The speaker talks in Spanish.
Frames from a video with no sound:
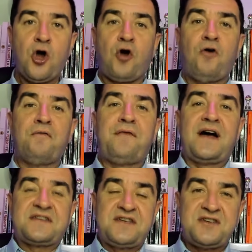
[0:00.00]
Con
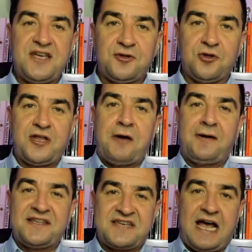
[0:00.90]
Fasi yendo de
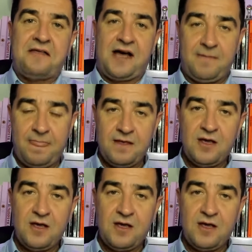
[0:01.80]
avanzada,